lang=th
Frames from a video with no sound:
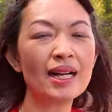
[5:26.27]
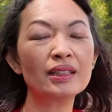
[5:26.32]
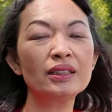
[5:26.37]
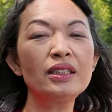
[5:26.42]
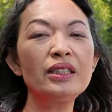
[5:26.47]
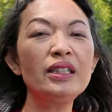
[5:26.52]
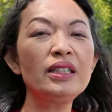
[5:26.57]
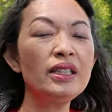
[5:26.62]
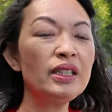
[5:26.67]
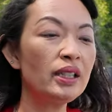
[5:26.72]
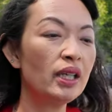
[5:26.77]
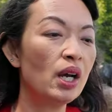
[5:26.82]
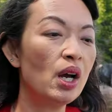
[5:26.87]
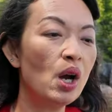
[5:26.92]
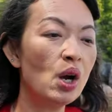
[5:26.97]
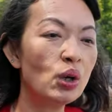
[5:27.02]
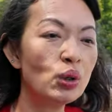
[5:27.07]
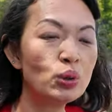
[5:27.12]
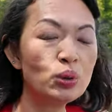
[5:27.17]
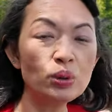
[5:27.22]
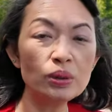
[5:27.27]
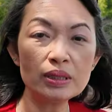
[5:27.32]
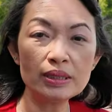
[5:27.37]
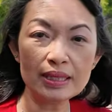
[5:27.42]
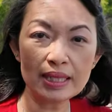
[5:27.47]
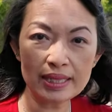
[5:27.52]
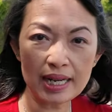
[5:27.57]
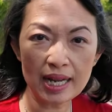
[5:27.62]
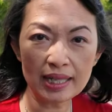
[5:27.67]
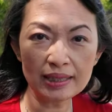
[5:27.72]
งที่คุณ
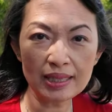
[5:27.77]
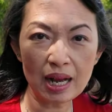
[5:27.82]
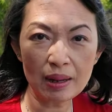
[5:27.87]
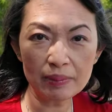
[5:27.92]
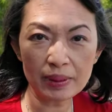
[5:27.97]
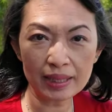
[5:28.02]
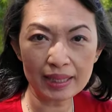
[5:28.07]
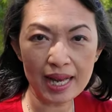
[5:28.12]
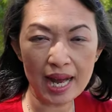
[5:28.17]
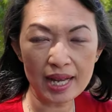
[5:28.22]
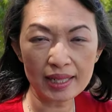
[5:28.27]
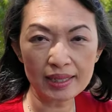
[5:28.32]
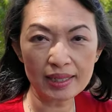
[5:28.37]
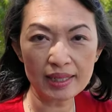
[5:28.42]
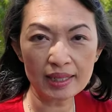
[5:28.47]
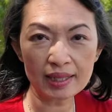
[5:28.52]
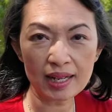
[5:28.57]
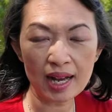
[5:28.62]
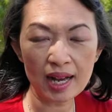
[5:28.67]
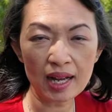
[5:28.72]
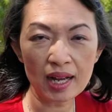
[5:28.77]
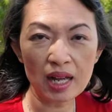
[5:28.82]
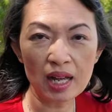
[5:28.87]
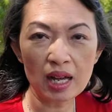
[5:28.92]
จะได้ทำในงานนี้นะคะ